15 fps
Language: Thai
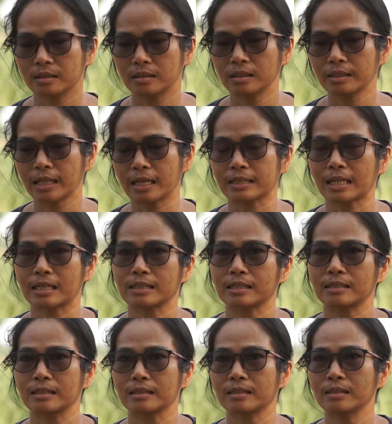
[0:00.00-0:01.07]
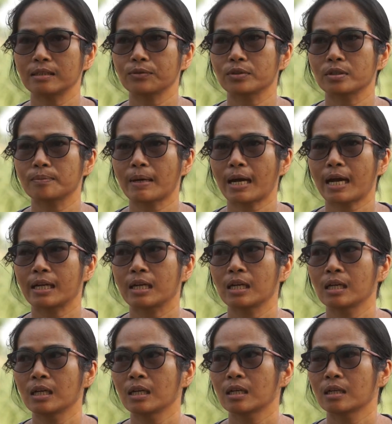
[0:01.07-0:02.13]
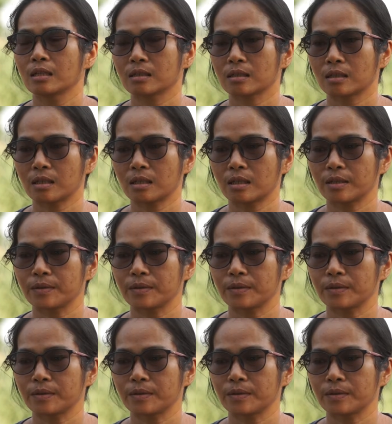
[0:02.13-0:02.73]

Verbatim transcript: ที่แตกต่างจากเด็กที่อยู่ที่บ้าน แล้วก็